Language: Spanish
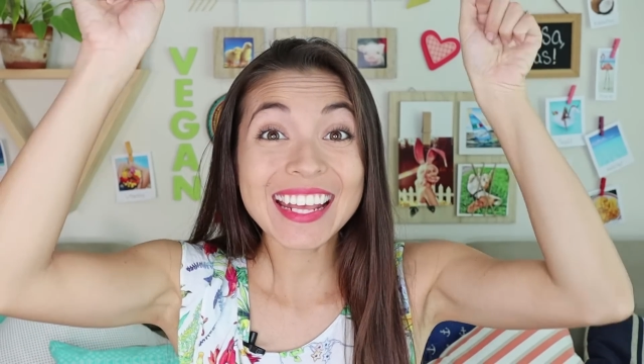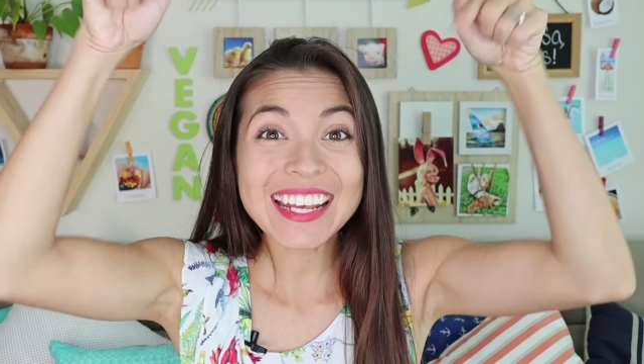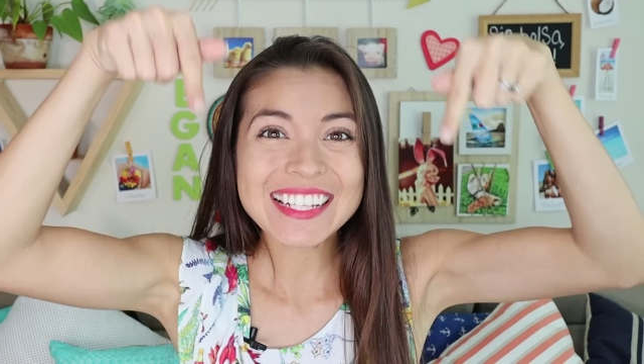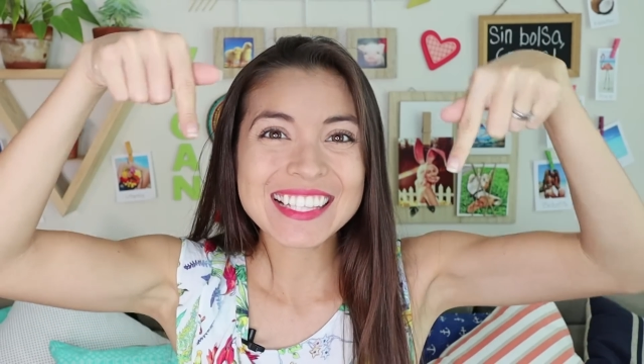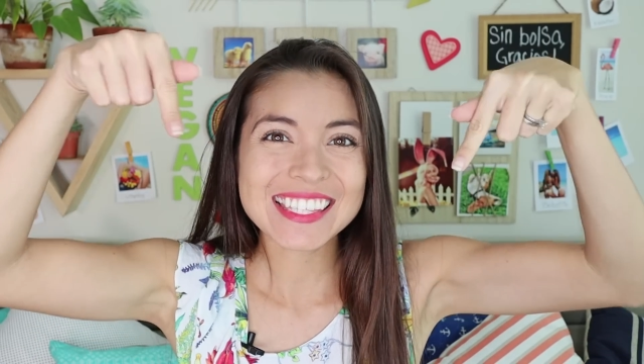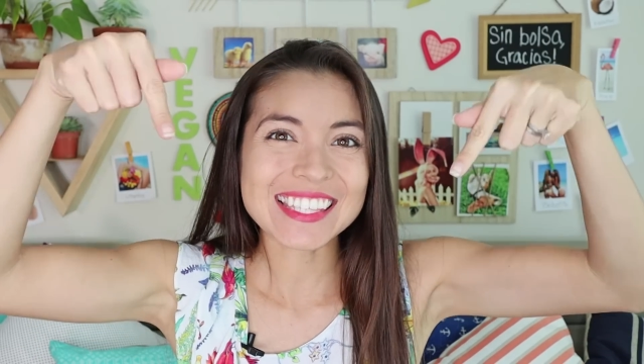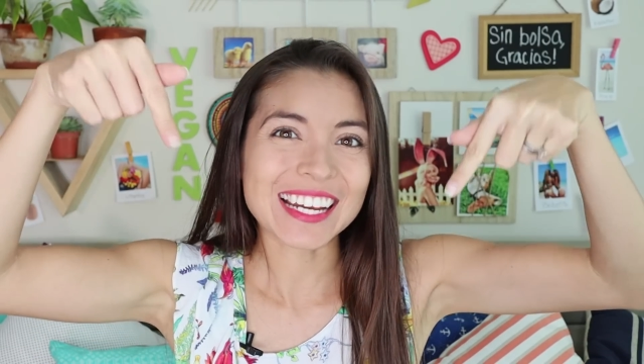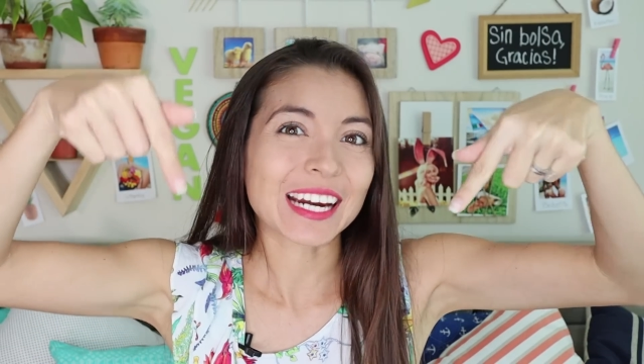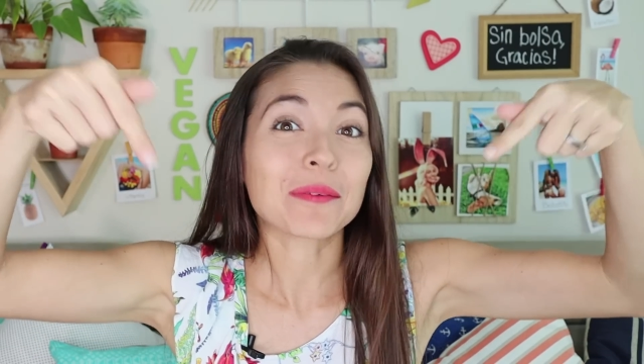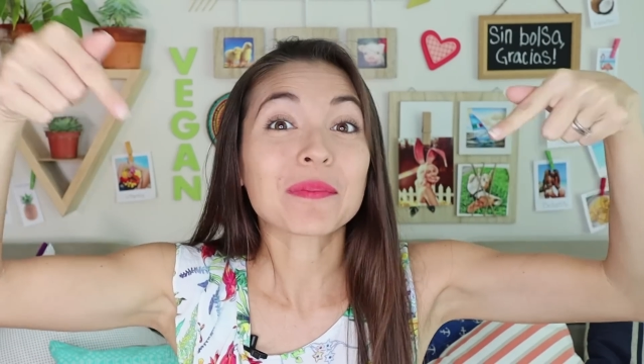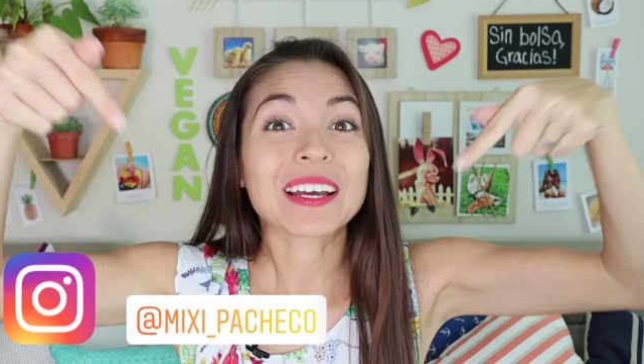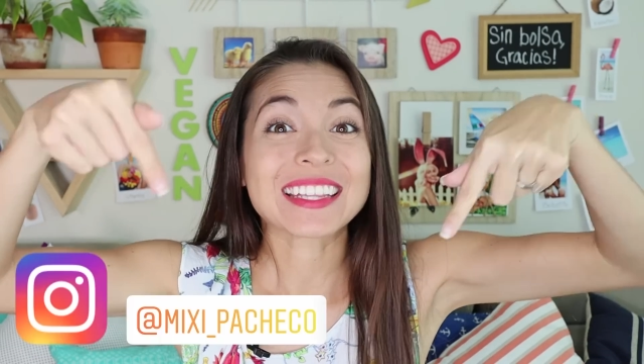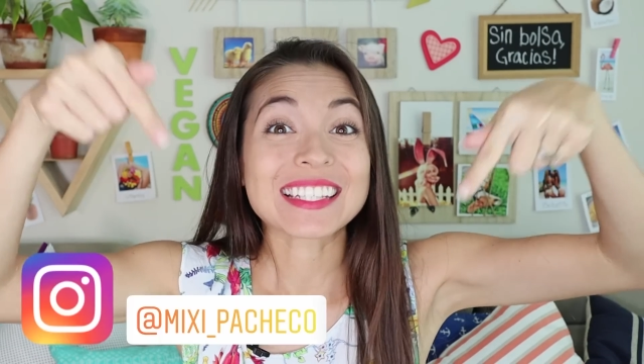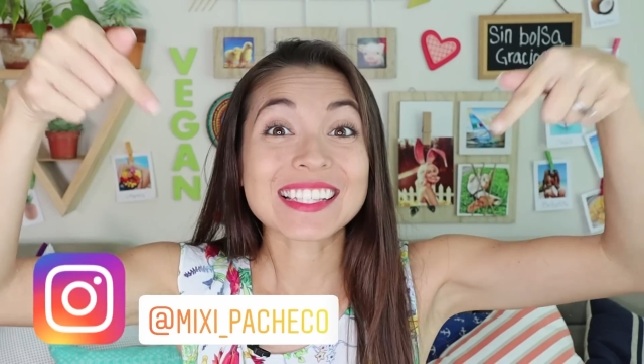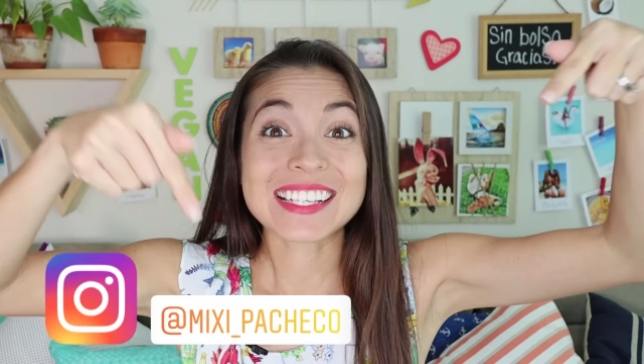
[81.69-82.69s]

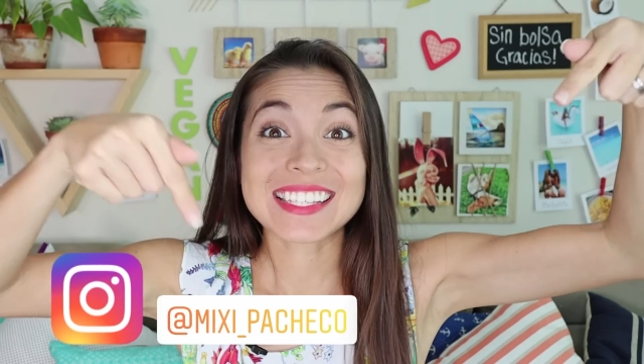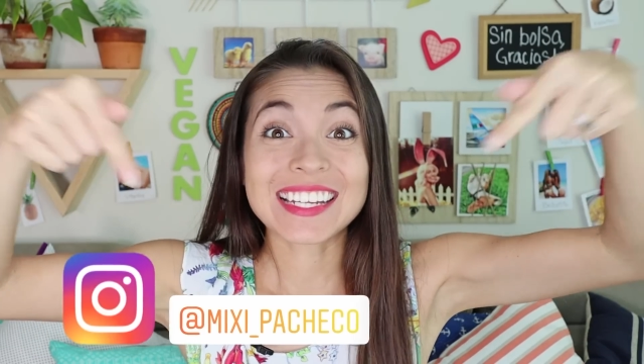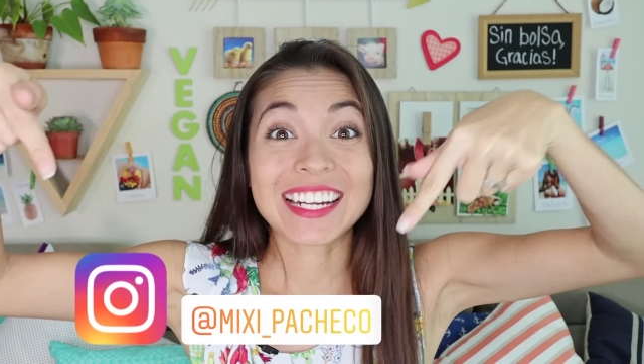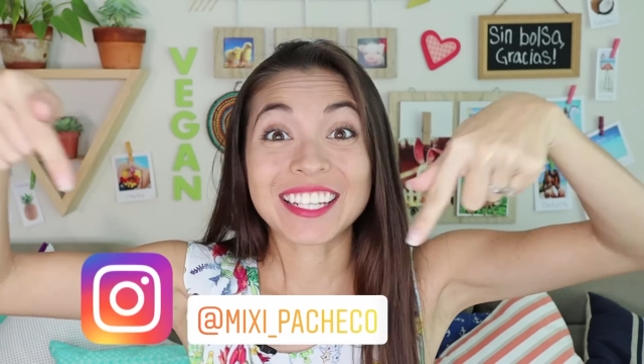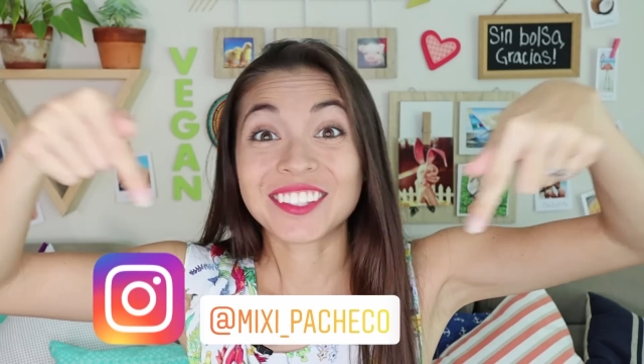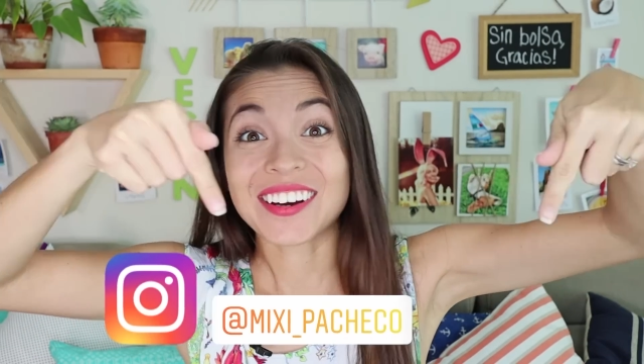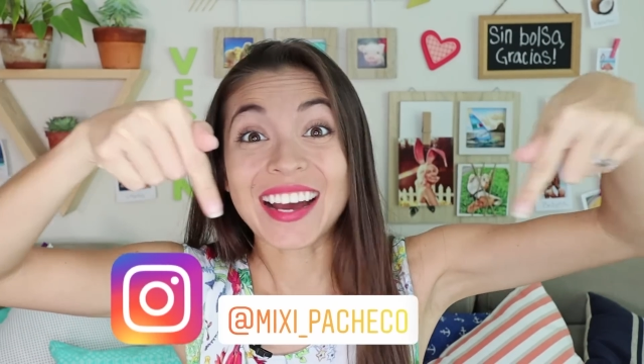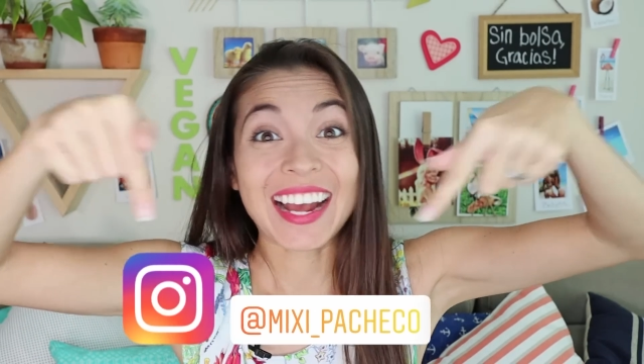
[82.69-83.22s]
Instagram que te está saliendo